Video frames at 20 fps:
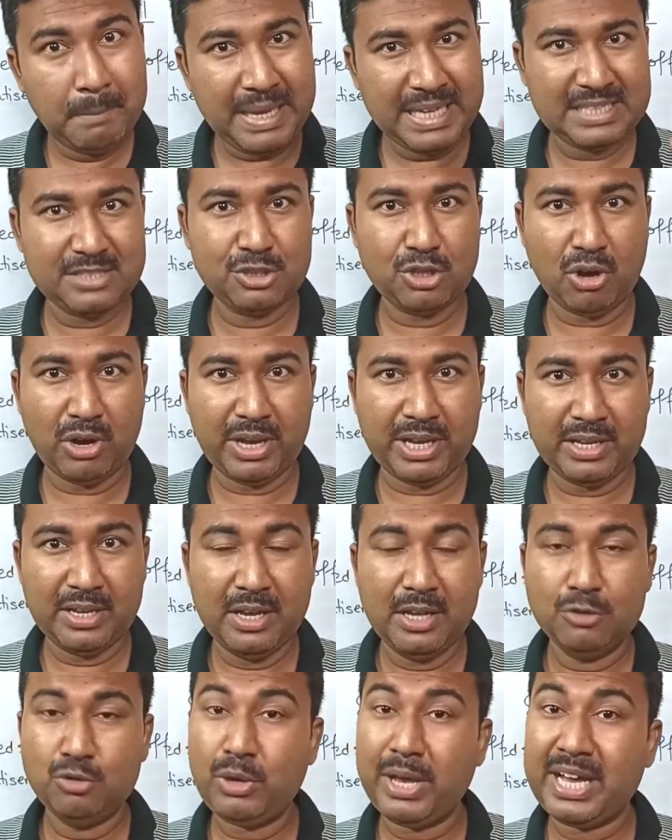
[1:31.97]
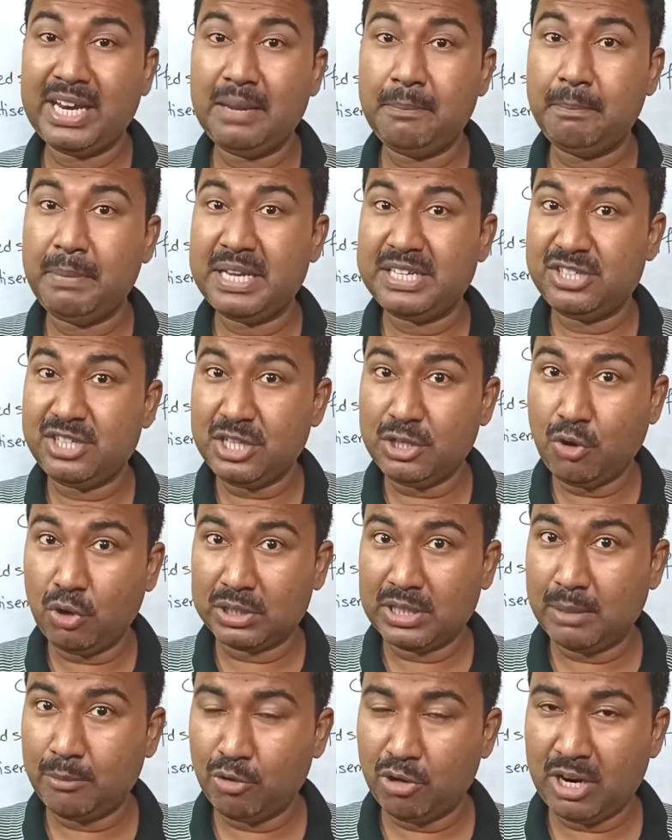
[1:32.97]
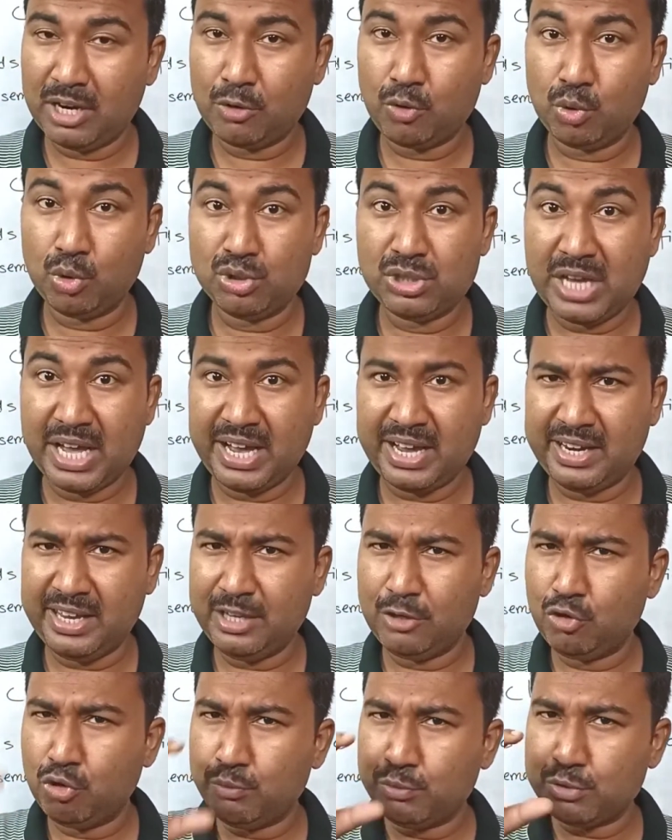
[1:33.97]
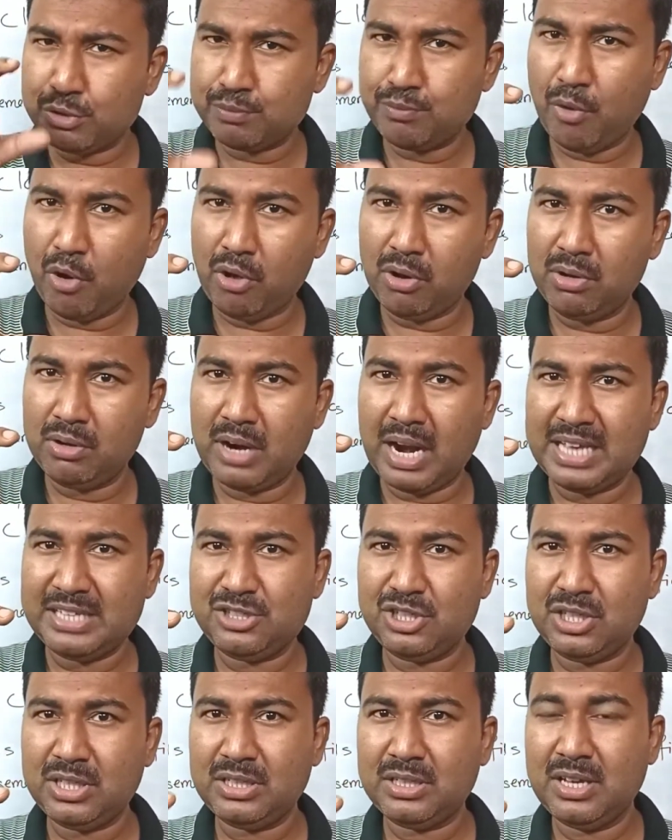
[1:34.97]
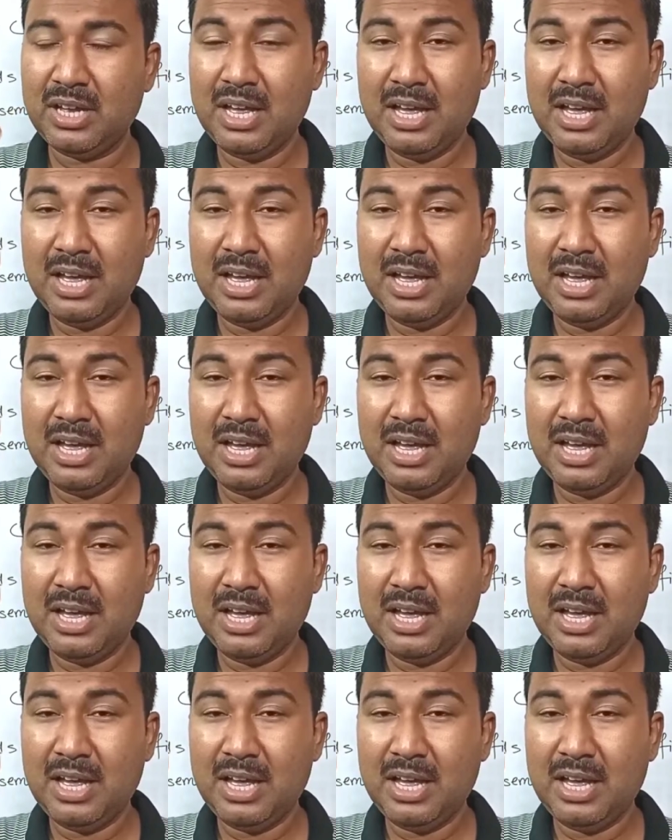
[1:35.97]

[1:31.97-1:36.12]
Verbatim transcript: বেস্ট হয় তো এখানে বেশি কথা বলার কোনো জায়গা নেই খুব স্মল রাইটিং